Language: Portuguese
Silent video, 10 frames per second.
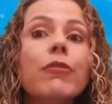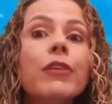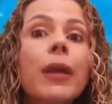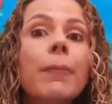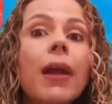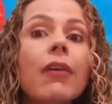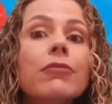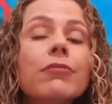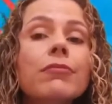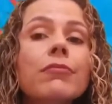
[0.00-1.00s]
Ele não fica
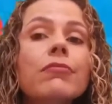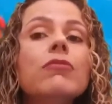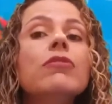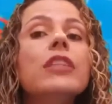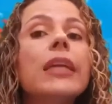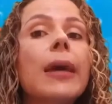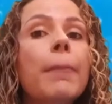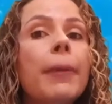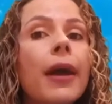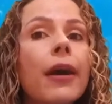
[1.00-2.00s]
bravo?
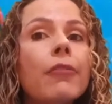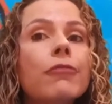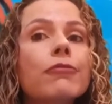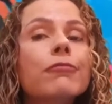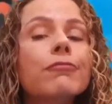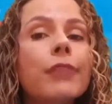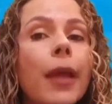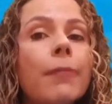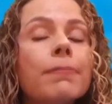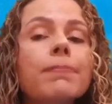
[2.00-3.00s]
Fica bravo,
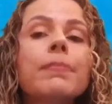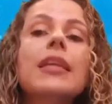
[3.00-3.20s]
né?